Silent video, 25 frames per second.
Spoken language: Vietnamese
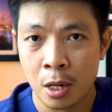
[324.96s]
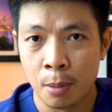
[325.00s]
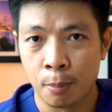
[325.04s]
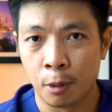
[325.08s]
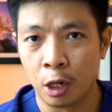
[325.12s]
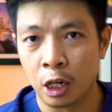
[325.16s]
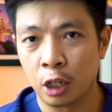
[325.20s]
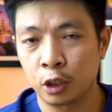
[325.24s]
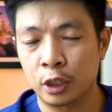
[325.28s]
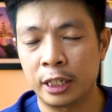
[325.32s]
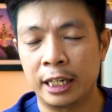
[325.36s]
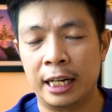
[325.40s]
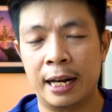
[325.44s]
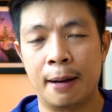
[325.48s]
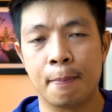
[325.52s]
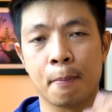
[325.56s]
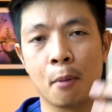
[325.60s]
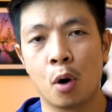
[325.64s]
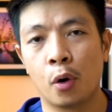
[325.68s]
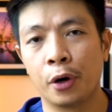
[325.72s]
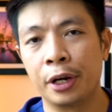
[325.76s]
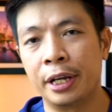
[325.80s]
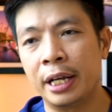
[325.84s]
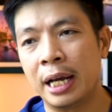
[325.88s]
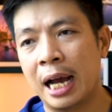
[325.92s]
Mọi người có thể là
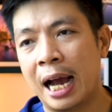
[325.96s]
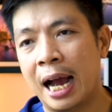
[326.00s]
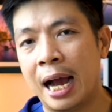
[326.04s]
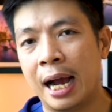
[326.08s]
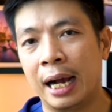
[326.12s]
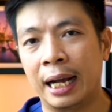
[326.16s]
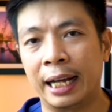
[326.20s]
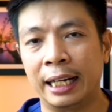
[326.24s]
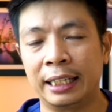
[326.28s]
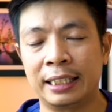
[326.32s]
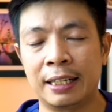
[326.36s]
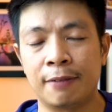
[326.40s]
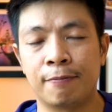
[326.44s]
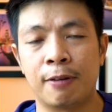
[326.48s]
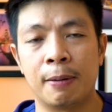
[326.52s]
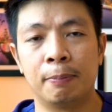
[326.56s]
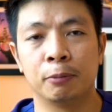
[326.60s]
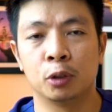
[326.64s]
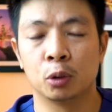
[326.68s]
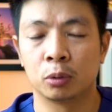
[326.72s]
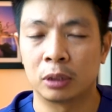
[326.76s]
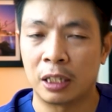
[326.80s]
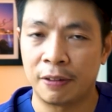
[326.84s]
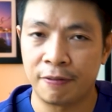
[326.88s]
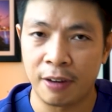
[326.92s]
bôi cái sản phẩm,
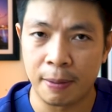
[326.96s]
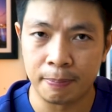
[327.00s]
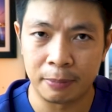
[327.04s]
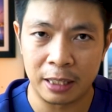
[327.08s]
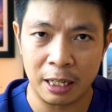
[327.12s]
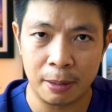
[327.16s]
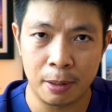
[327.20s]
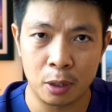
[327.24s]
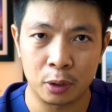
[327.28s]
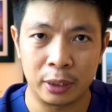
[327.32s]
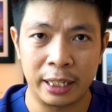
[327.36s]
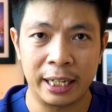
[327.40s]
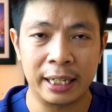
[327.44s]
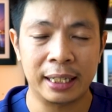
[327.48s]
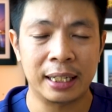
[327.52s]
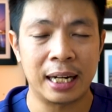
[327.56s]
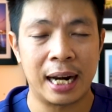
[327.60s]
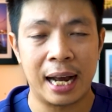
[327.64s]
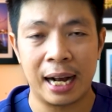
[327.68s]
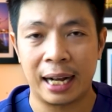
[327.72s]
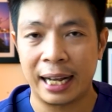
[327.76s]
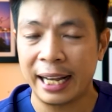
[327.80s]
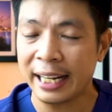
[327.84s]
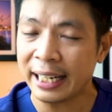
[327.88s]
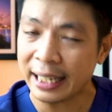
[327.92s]
dùng sản phẩm tế bào chết
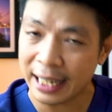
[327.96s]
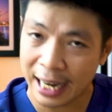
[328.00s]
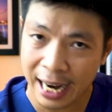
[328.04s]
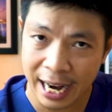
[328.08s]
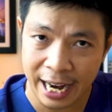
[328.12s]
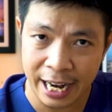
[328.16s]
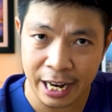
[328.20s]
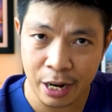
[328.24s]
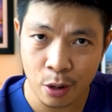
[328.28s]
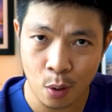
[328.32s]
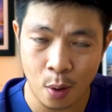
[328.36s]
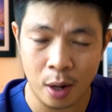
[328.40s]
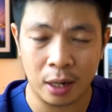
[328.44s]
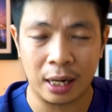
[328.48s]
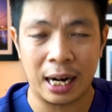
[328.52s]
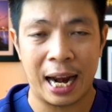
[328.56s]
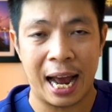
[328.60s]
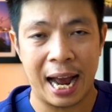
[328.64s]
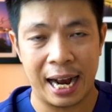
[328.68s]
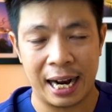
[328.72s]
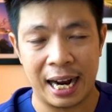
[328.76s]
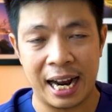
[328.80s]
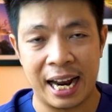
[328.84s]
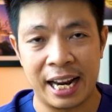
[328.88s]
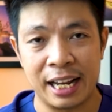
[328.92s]
là cách ngày hoặc là
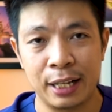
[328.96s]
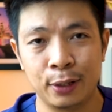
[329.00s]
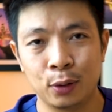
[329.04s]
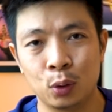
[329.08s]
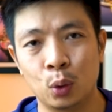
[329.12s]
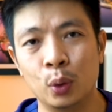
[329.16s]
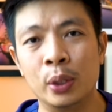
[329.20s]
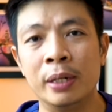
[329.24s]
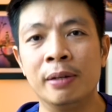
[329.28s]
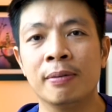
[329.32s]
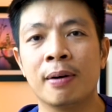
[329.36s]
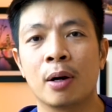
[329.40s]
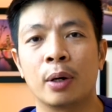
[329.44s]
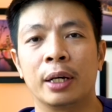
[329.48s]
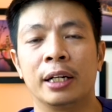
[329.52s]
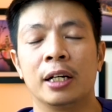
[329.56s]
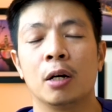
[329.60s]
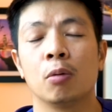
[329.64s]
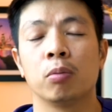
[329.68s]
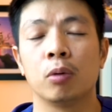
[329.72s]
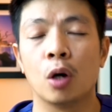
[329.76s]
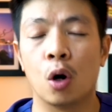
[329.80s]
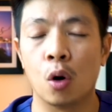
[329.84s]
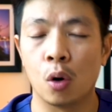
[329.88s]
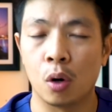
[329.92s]
hàng ngày tùy vào cái
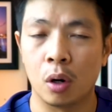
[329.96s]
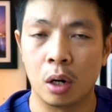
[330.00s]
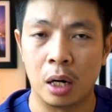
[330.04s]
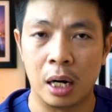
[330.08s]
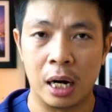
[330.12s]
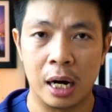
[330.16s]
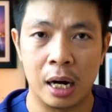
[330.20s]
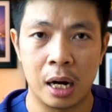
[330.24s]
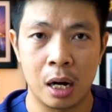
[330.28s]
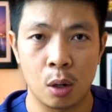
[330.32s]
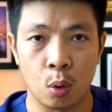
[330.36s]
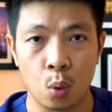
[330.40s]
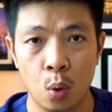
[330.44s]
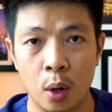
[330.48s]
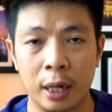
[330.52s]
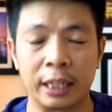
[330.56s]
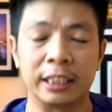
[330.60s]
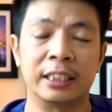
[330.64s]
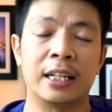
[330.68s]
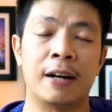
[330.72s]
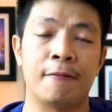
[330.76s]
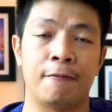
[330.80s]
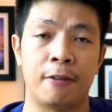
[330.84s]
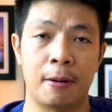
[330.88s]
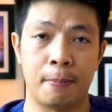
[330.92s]
nồng độ của cái
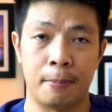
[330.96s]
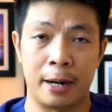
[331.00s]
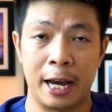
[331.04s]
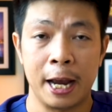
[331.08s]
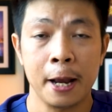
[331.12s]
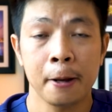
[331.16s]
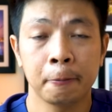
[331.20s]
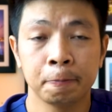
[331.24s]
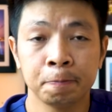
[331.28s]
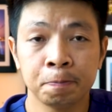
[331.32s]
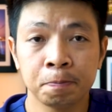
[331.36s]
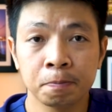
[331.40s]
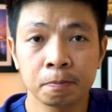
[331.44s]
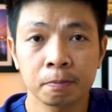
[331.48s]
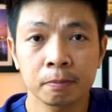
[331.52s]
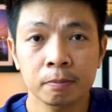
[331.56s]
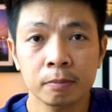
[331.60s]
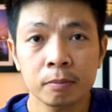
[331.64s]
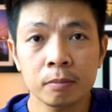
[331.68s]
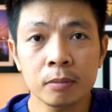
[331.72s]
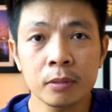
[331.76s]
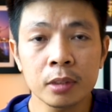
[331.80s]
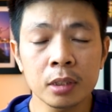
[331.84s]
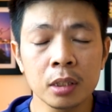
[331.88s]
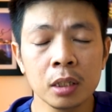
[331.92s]
sản phẩm đấy.
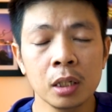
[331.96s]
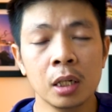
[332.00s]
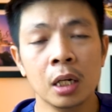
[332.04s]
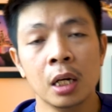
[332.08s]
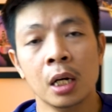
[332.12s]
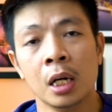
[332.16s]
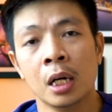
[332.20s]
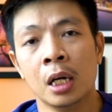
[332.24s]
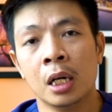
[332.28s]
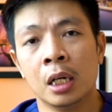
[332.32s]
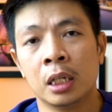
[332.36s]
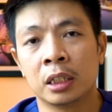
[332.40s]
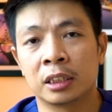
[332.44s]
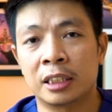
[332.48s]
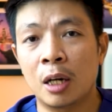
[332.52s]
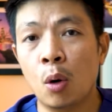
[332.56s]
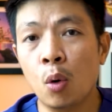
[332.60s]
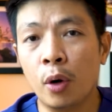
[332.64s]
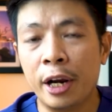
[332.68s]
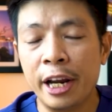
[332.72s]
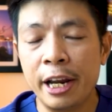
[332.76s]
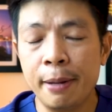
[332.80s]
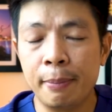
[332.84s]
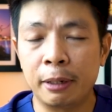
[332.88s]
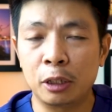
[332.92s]
Sau
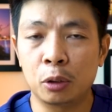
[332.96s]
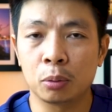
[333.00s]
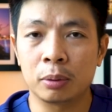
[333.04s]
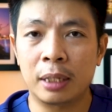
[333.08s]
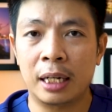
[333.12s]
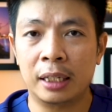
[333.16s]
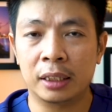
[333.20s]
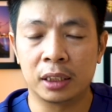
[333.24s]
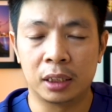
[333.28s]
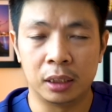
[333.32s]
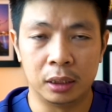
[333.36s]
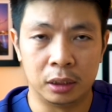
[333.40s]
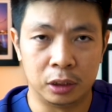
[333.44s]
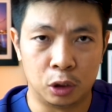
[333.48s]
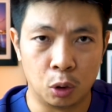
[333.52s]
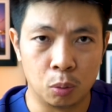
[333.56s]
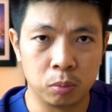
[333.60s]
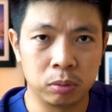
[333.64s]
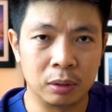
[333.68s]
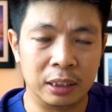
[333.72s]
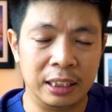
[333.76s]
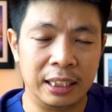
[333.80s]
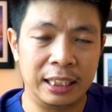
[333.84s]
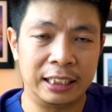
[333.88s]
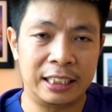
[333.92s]
khi mà chúng ta sử
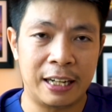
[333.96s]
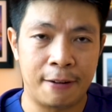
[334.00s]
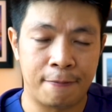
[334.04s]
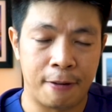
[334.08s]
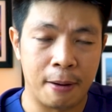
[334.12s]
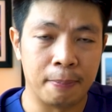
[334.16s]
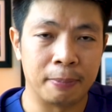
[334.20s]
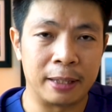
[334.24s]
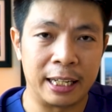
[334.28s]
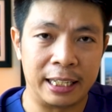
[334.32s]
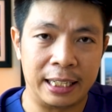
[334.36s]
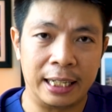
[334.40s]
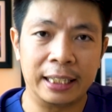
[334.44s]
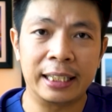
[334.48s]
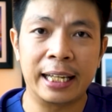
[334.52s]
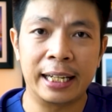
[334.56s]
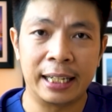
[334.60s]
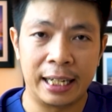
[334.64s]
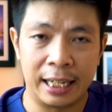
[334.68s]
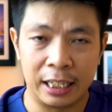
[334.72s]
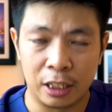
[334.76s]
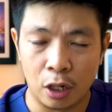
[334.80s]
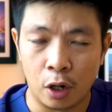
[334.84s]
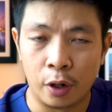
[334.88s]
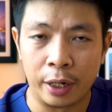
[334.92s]
dụng những cái sản phẩm tẩy da chết
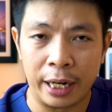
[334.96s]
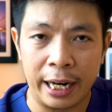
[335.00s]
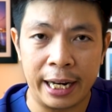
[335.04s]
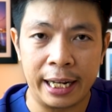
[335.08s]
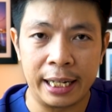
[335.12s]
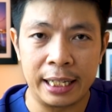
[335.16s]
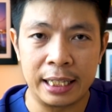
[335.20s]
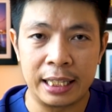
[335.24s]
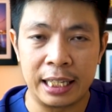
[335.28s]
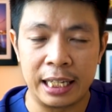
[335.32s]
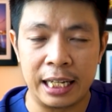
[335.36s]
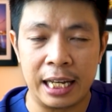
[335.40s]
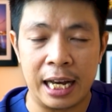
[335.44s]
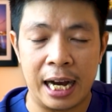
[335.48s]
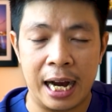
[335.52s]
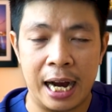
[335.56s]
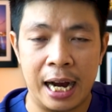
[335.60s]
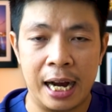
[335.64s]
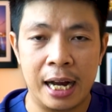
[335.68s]
đấy rồi ấy thì